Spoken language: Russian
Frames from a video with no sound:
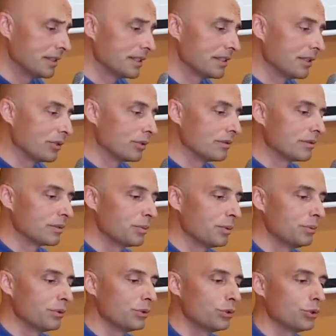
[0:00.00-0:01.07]
не знаю,
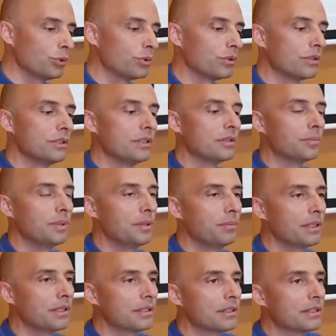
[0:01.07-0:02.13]
вспомнил еще один
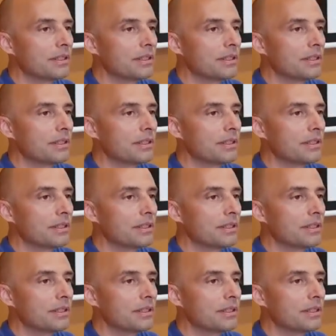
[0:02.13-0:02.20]
пример.